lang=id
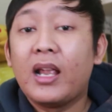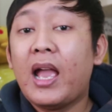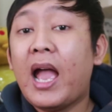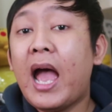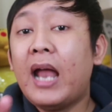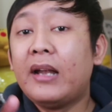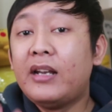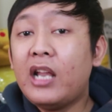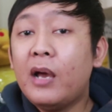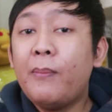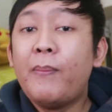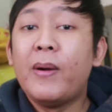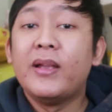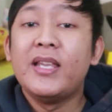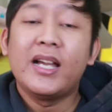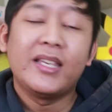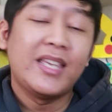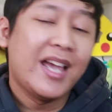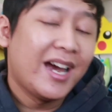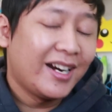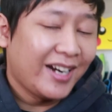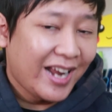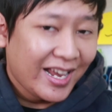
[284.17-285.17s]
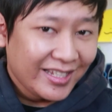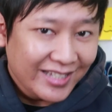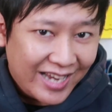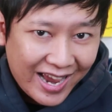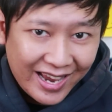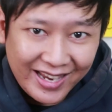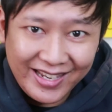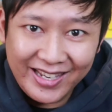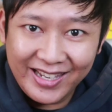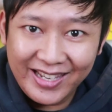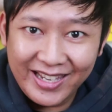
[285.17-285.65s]
ada banyak yang
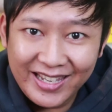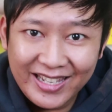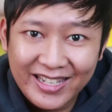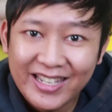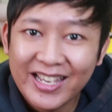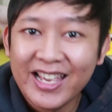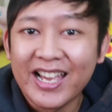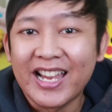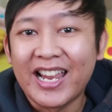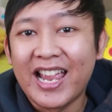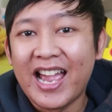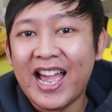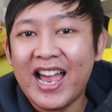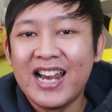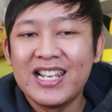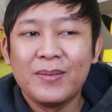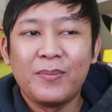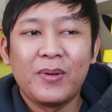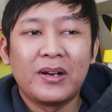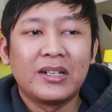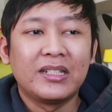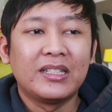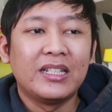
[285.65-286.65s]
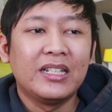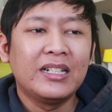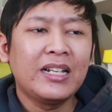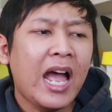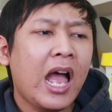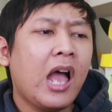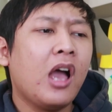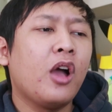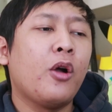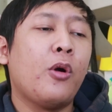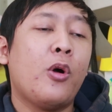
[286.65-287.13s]
nanyain ya kan seperti
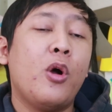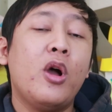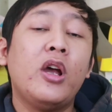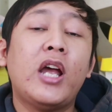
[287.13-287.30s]
kak kok